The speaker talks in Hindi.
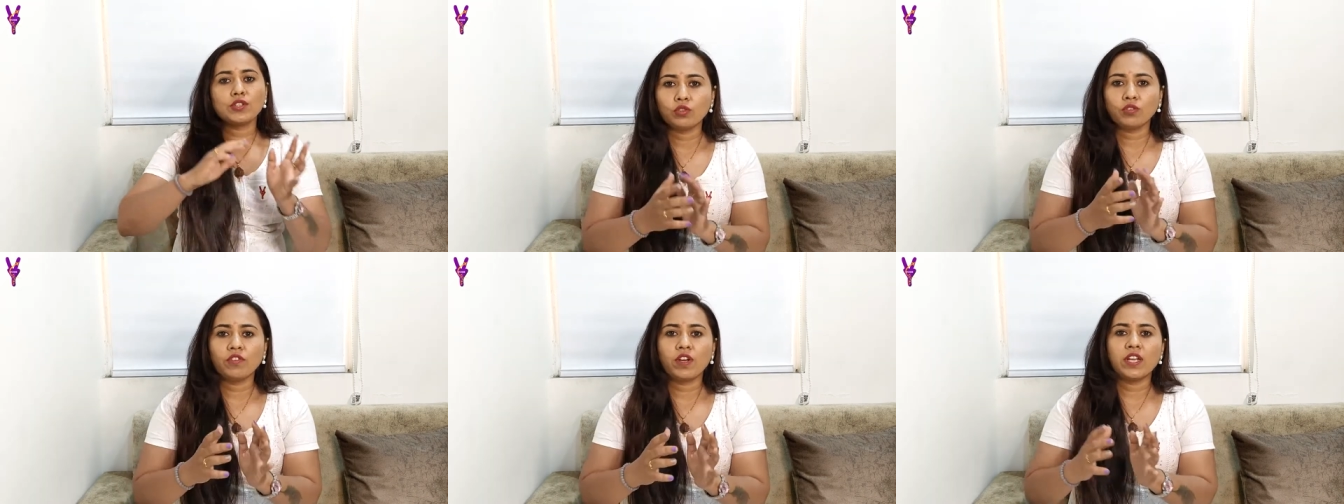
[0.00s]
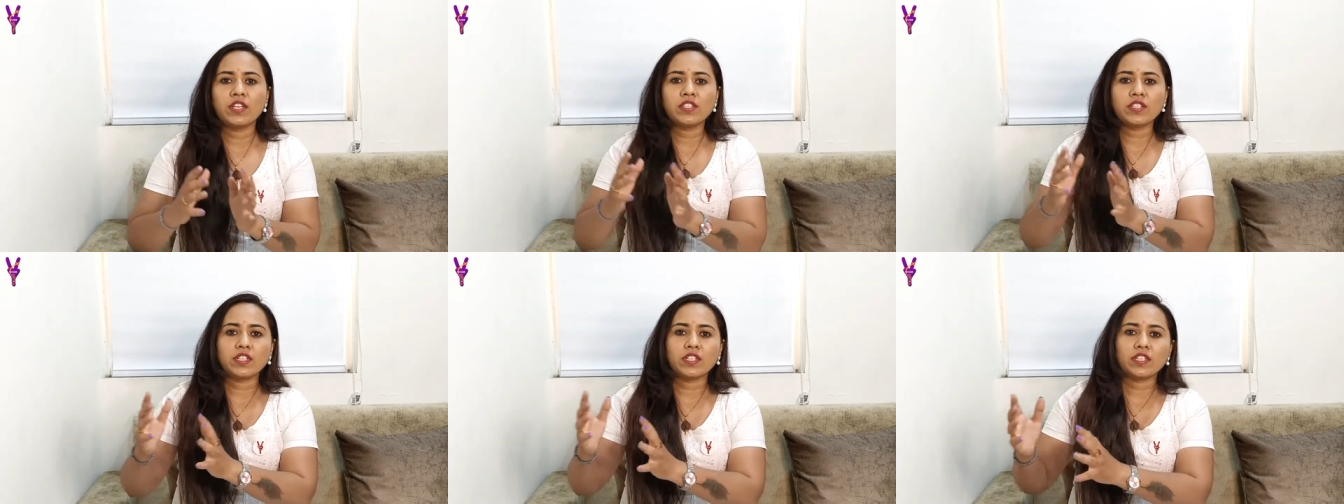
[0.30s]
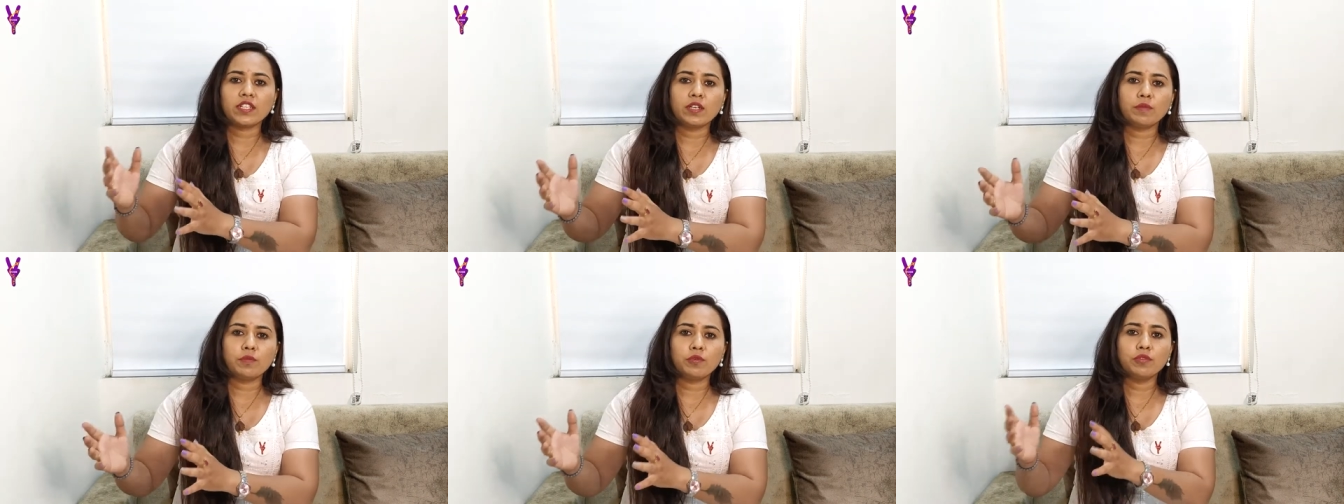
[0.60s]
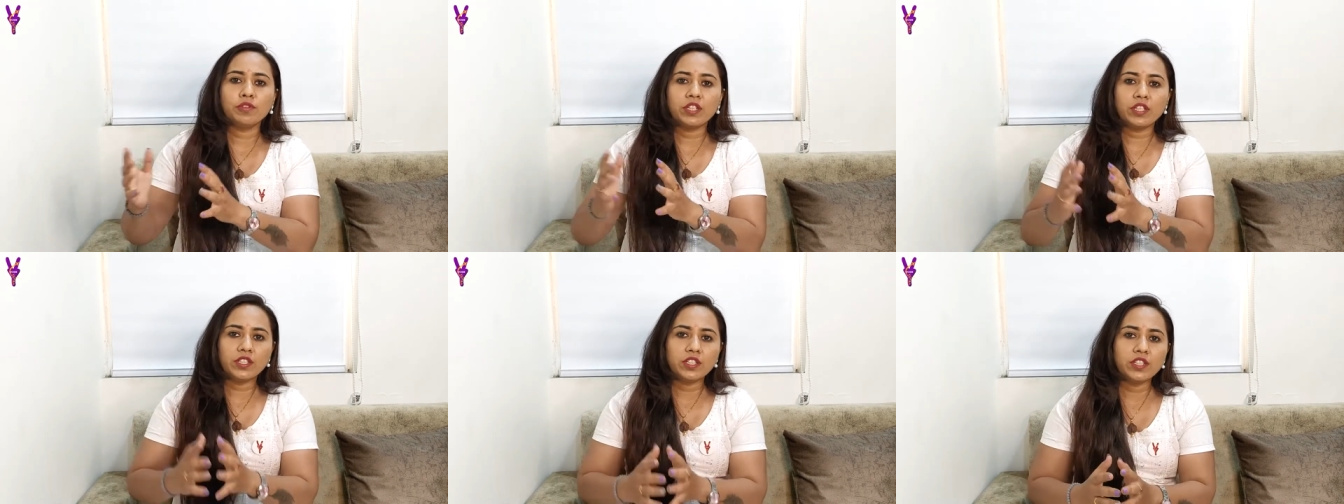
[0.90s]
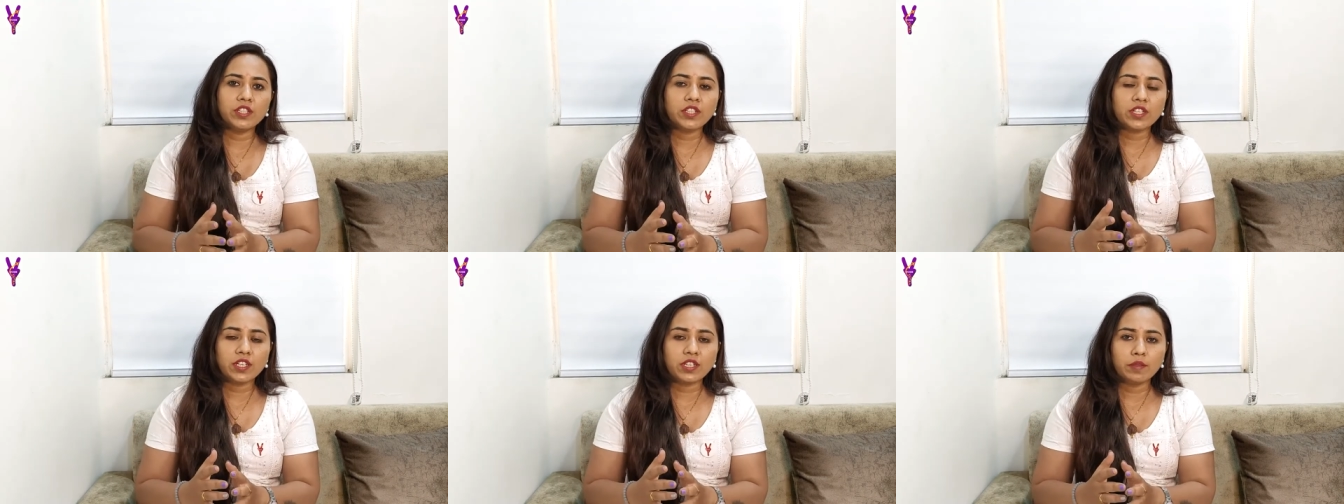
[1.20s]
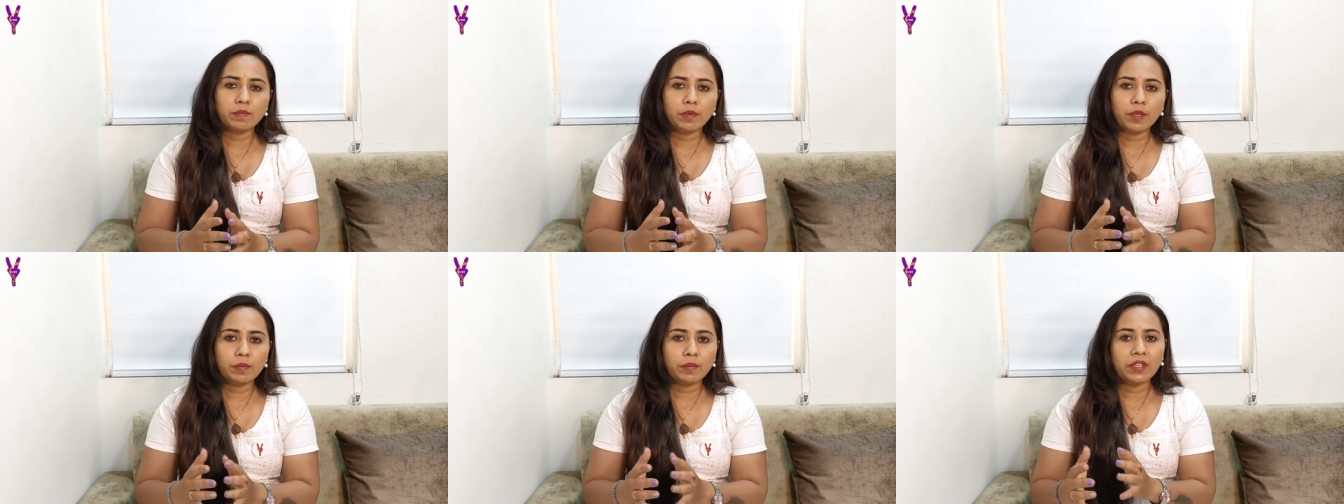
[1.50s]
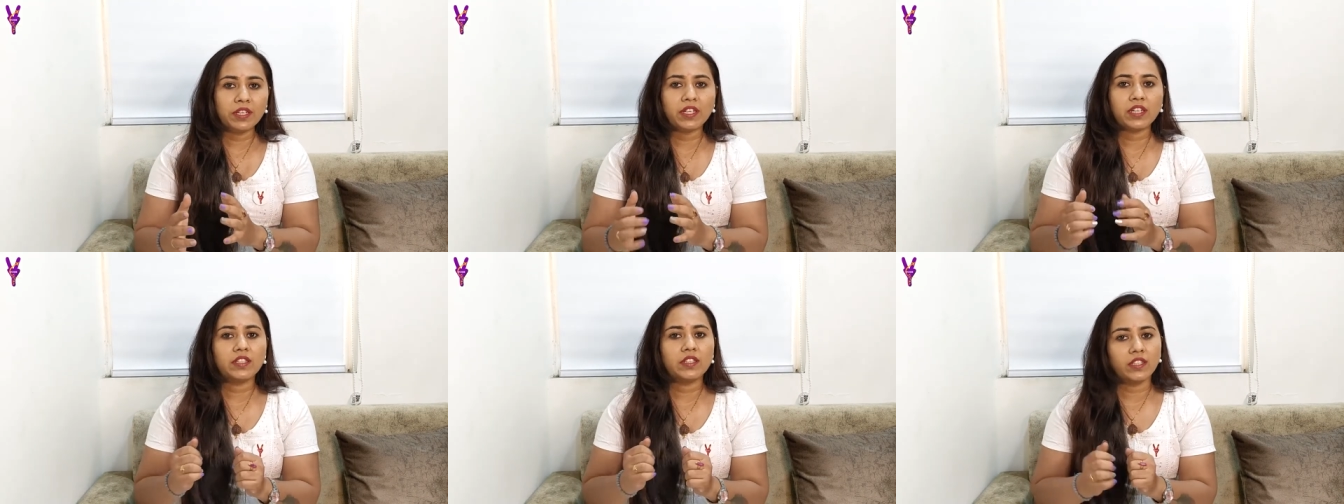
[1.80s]
तो वहाँ जाके आपको इनिशियली
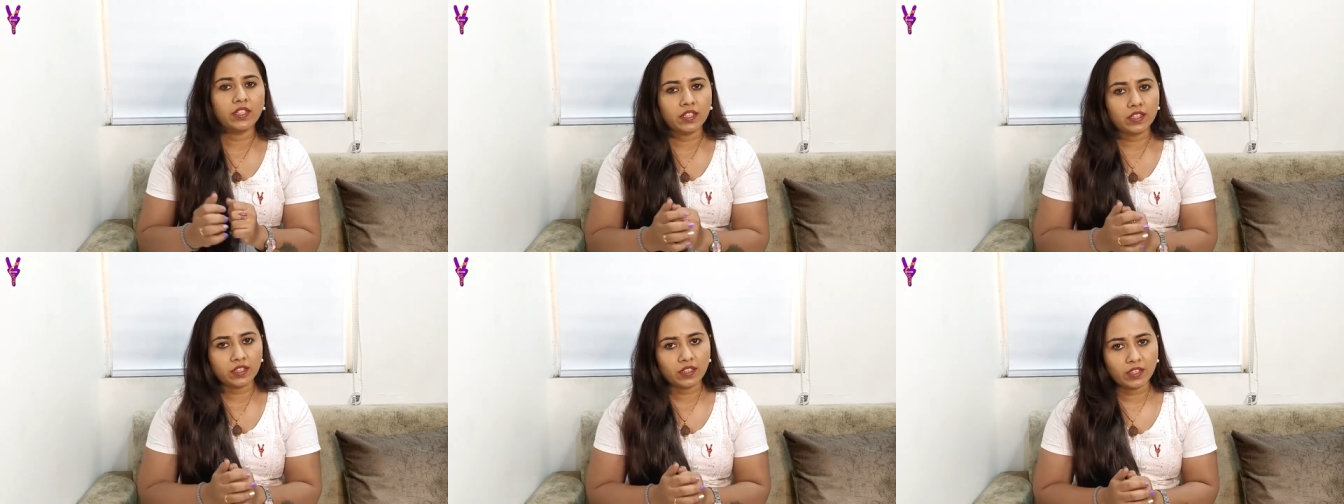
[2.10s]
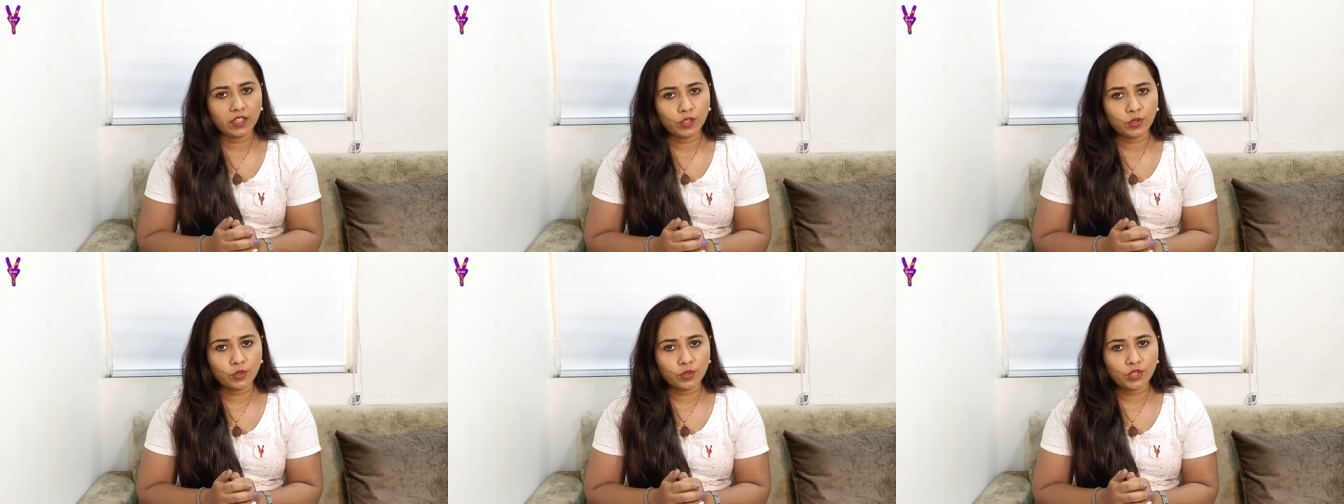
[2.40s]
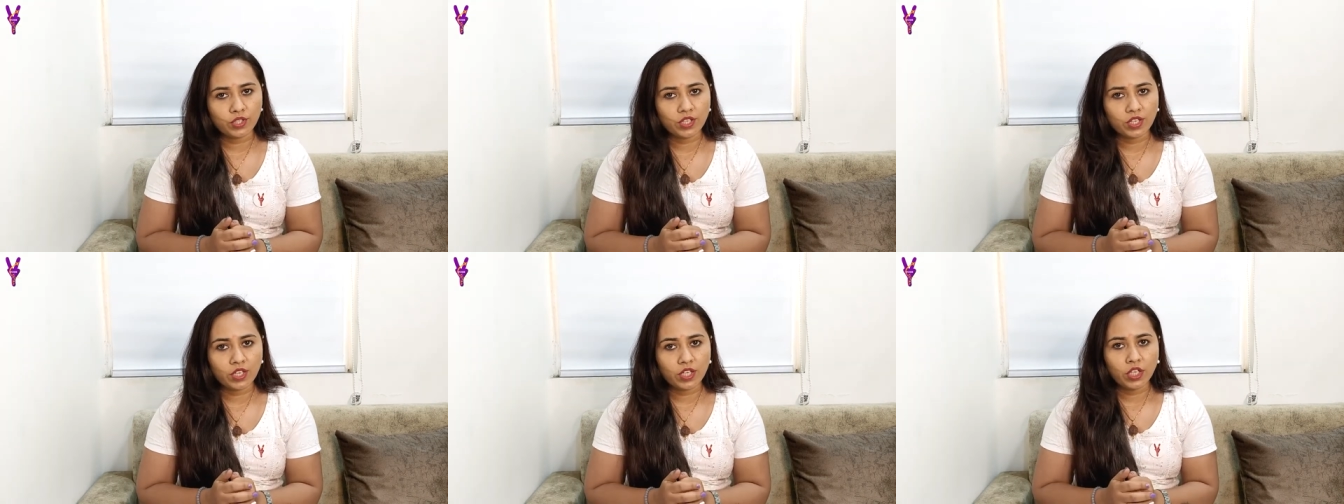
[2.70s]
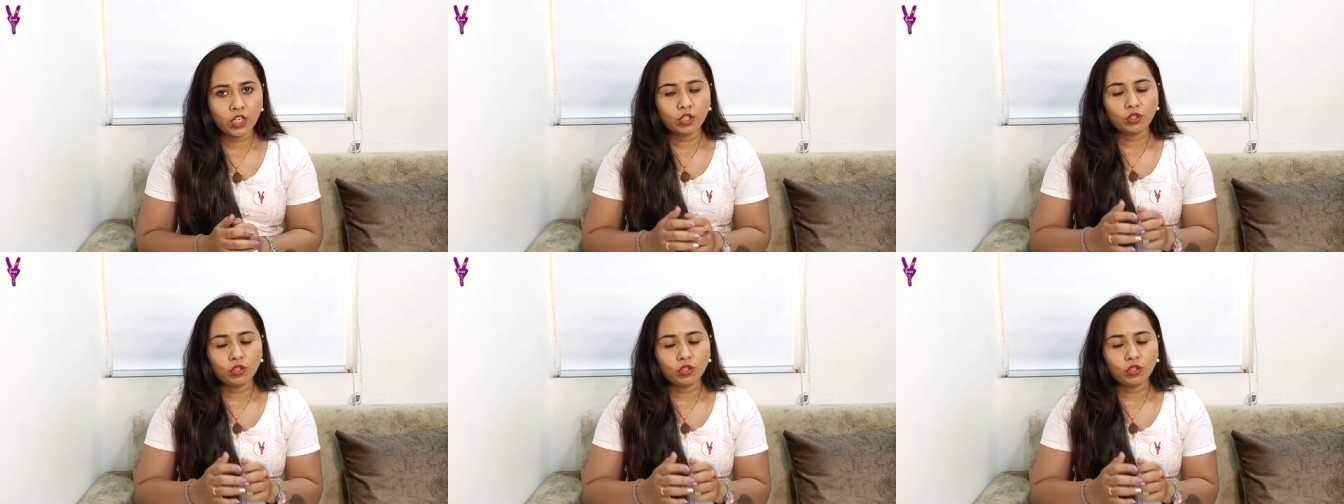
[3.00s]
पेमेंट का दिक्कत ना हो जाए